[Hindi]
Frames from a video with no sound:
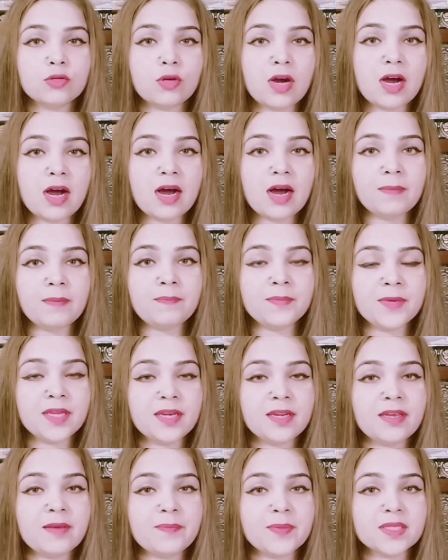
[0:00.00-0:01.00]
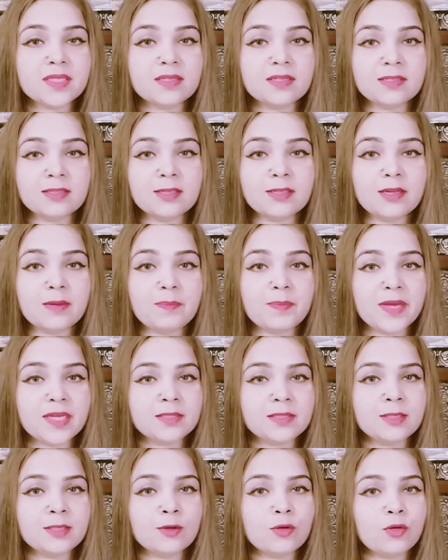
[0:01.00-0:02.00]
तो आप मेरी ये पसंदीदा
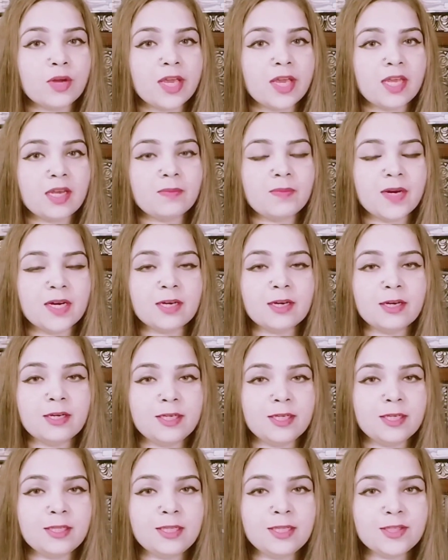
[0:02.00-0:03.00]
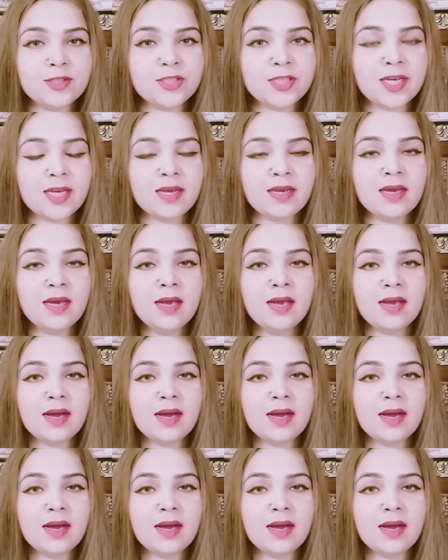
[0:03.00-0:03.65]
पेंसिल को एक बार ख़रीद लीजिए